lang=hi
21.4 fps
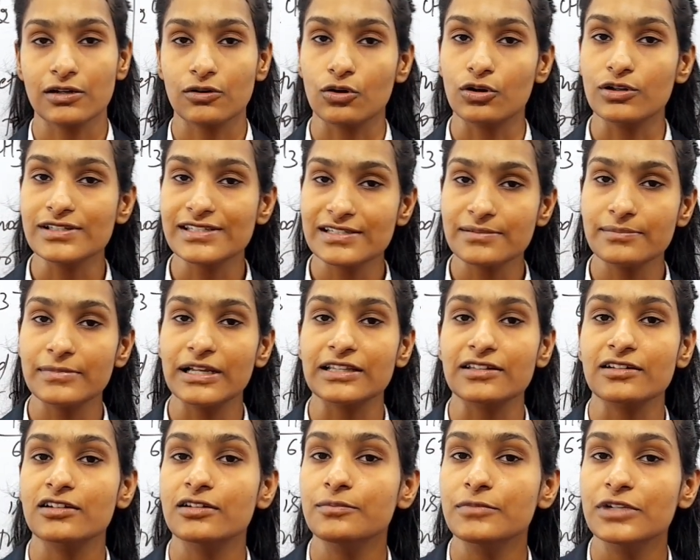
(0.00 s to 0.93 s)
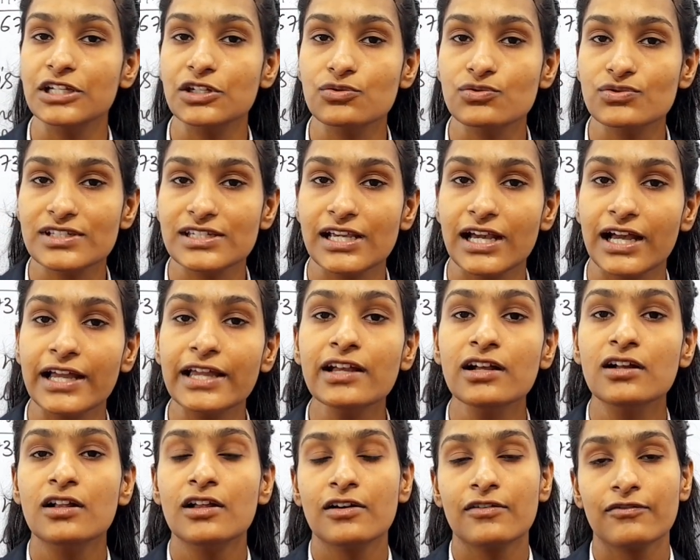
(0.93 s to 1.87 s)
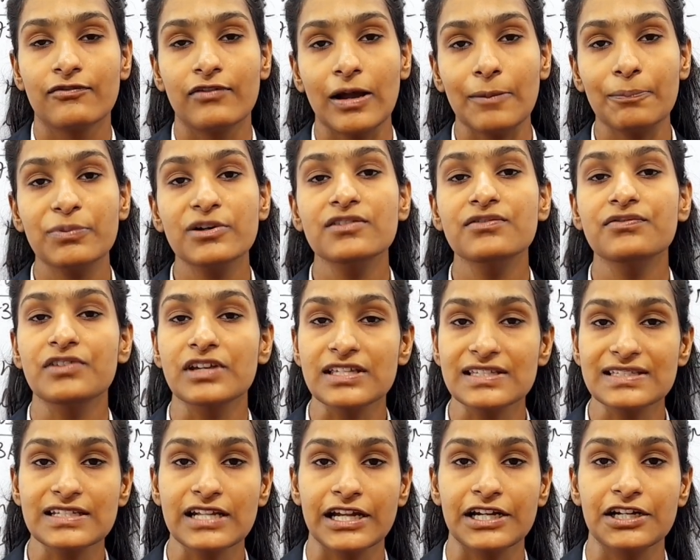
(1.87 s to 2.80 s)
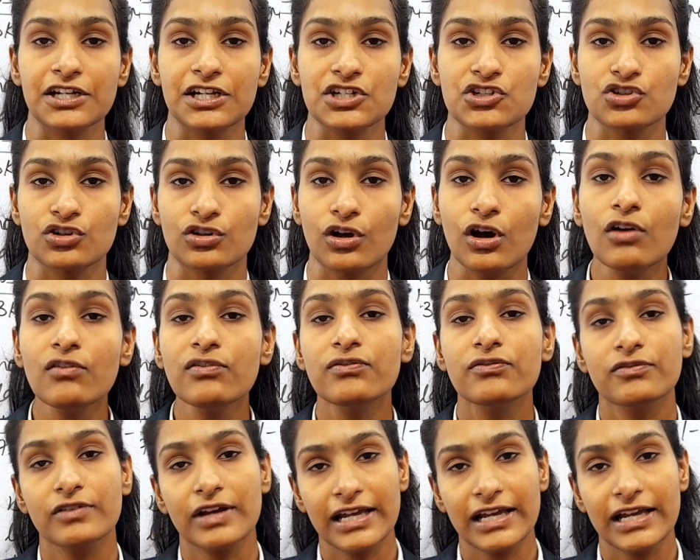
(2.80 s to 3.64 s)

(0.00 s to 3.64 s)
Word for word: कौन सा मेथड हमने यूज किया है वेपर फेज नाइट्रेशन ऑफ